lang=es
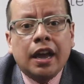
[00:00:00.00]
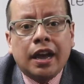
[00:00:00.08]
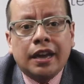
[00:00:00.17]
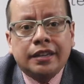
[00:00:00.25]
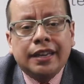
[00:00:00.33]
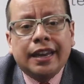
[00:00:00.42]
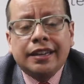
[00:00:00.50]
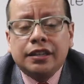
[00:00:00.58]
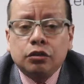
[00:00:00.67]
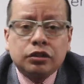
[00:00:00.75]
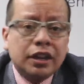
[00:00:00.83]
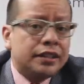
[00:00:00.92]
Así que
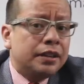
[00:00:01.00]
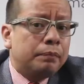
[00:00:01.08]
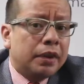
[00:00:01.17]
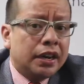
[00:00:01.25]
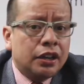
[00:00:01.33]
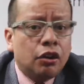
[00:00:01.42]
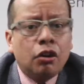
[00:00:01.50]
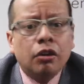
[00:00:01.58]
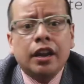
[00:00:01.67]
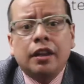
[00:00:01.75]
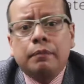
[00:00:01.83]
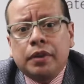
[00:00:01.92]
si usted es
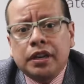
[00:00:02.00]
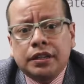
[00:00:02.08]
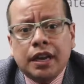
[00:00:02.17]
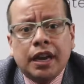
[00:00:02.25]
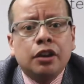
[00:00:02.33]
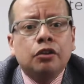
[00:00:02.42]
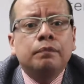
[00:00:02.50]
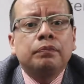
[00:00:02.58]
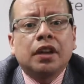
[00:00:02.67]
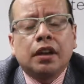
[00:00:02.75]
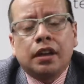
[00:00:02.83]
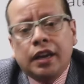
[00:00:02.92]
emprendedor, empresario,
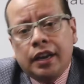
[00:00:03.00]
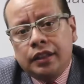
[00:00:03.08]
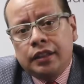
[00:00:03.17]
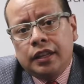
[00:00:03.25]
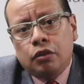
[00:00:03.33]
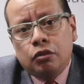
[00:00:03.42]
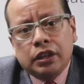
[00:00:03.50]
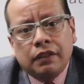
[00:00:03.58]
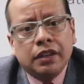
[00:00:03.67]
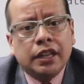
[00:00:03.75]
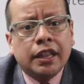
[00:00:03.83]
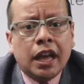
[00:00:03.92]
gerente de
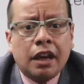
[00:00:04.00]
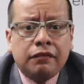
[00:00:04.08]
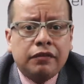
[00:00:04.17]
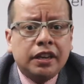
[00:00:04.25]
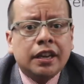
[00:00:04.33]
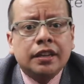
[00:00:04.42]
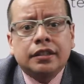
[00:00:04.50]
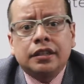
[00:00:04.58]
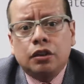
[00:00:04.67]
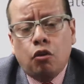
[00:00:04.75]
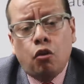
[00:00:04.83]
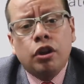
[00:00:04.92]
contabilidad,
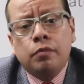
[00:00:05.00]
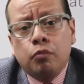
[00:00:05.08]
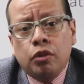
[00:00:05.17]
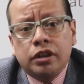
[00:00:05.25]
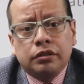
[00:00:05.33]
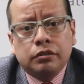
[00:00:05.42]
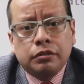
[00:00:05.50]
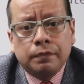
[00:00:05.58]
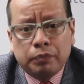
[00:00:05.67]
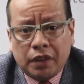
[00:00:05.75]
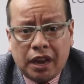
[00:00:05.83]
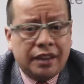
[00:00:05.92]
finanzas o impuestos,
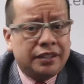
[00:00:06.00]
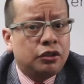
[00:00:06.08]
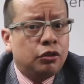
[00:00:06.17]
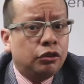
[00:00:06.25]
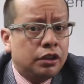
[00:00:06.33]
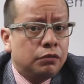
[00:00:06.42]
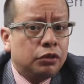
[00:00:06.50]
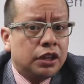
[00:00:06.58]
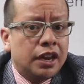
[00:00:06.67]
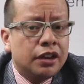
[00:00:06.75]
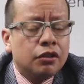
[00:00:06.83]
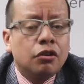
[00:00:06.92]
asesor
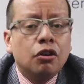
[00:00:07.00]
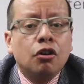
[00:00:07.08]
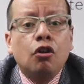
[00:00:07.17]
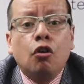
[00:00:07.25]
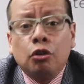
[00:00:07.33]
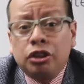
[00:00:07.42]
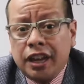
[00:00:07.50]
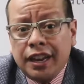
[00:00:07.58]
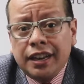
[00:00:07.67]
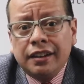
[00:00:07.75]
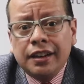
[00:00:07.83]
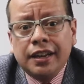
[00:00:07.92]
tributario o
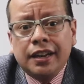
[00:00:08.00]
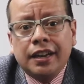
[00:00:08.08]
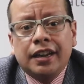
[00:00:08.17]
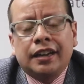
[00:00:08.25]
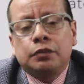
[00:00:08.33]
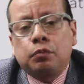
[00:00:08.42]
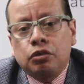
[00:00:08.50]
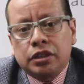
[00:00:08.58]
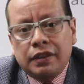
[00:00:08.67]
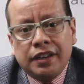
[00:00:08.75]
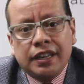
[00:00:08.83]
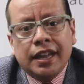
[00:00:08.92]
tiene
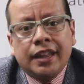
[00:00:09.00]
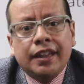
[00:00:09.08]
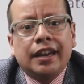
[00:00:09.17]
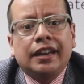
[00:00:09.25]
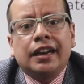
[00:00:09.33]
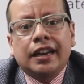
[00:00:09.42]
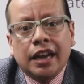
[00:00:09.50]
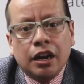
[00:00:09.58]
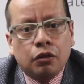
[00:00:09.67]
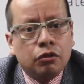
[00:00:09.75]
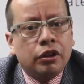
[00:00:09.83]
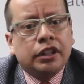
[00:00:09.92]
responsabilidad en el
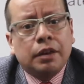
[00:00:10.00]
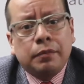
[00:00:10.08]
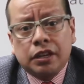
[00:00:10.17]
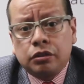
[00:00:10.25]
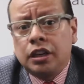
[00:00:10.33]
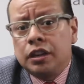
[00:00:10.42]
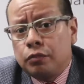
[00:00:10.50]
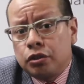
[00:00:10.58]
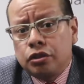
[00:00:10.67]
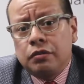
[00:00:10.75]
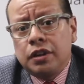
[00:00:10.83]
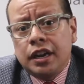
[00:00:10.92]
cálculo y determinación del
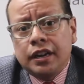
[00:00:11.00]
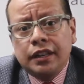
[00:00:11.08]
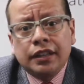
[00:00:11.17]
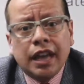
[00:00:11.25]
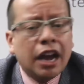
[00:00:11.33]
impuesto sobre la renta,